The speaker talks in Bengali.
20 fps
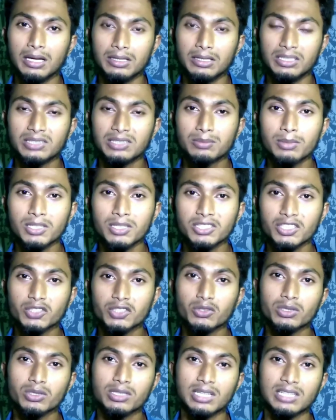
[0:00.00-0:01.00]
ডিসপ্লে
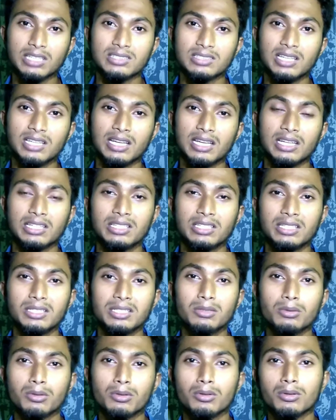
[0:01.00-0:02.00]
সেকশনে থাকছে আরেকটি
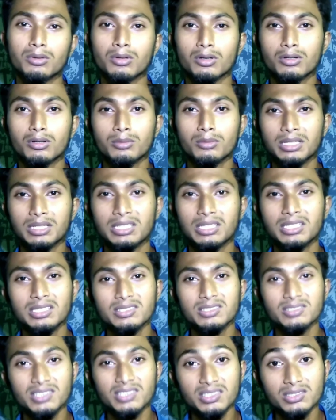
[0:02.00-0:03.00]
অন্যরকম একটি
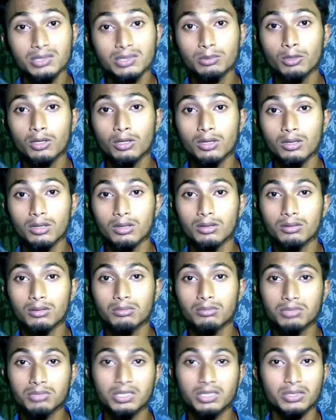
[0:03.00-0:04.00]
চেঞ্জেবল
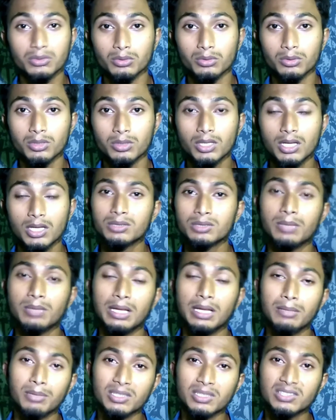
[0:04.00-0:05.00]
কিছু
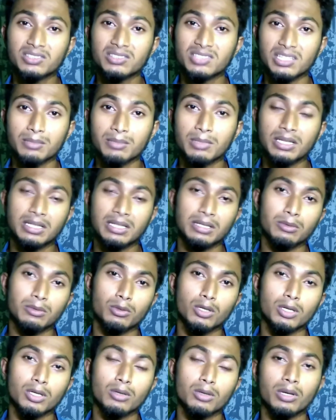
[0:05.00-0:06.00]
এই বাজার সেগমেন্টে
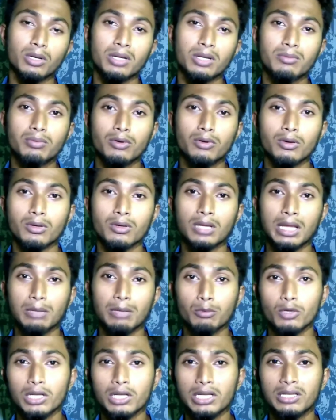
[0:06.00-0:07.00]
অন্যান্য অনেক ফোন
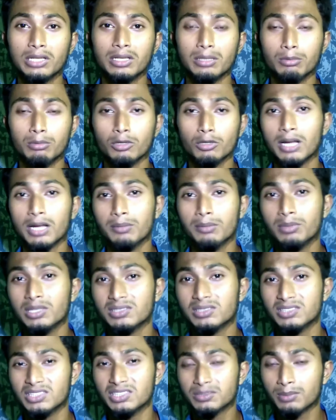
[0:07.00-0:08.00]
অ্যামোলেড এবং
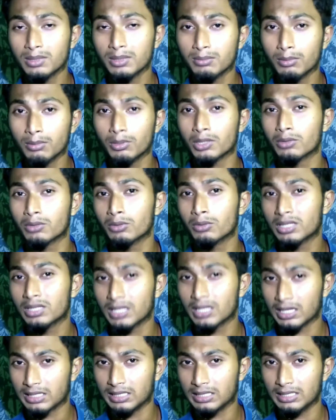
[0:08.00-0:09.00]
আইপিএস ডিসপ্লে ব্যবহার করে
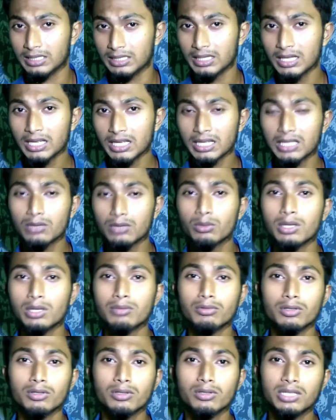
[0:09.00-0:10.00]
থাকে কিন্তু এই
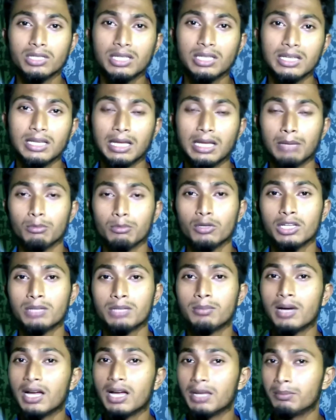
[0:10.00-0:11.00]
ফোনটিতে অ্যামোলেড
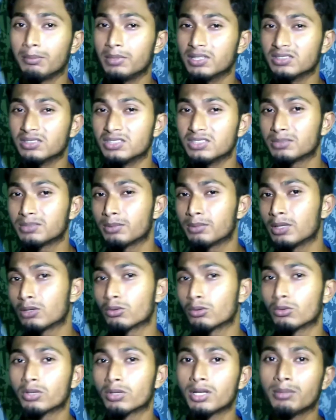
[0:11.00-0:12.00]
বা আইপিএস ডিসপ্লে
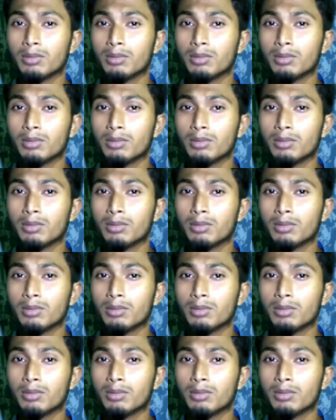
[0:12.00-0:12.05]
কোনোটাই